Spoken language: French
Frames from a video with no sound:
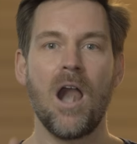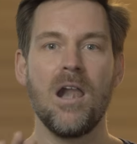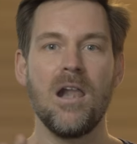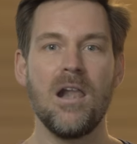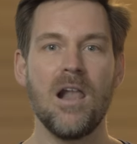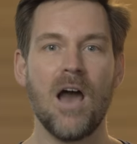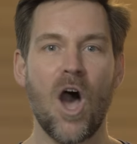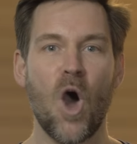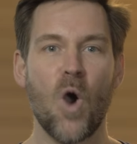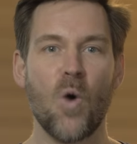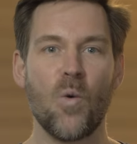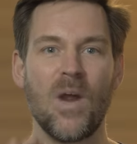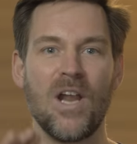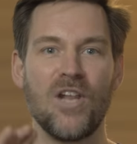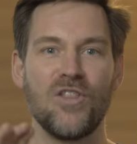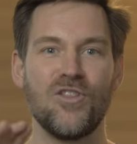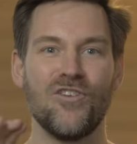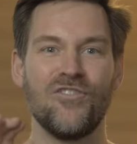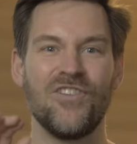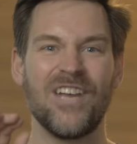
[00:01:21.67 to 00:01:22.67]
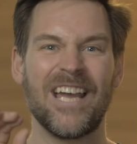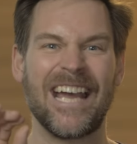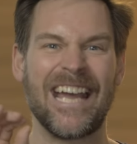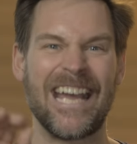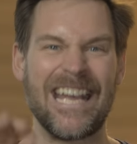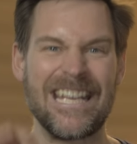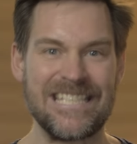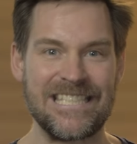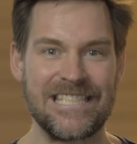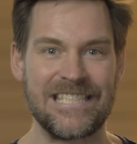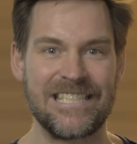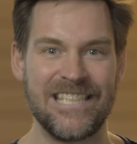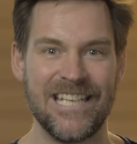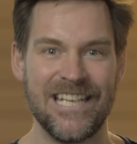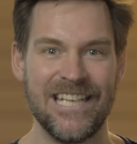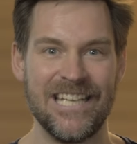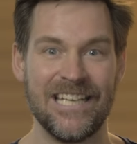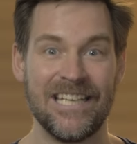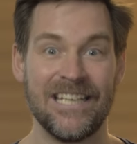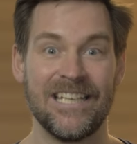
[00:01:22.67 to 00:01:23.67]
là où elles devaient
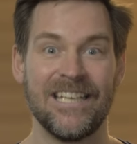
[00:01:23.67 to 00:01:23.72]
rester,